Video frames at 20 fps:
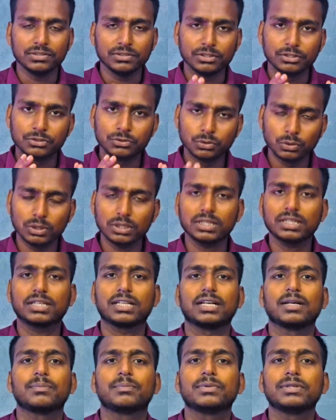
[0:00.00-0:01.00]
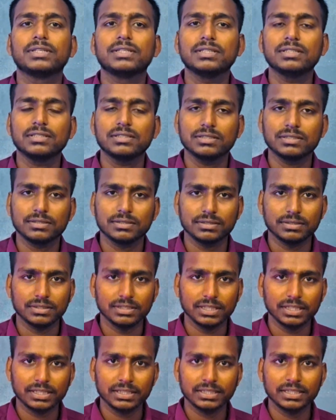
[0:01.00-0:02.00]
निःशुल्क कापी
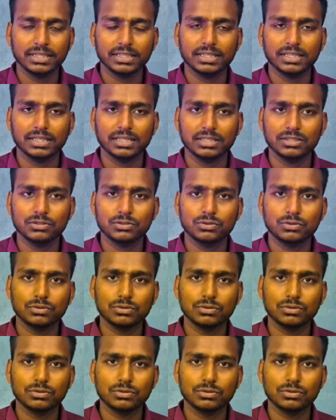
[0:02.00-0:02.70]
देखने का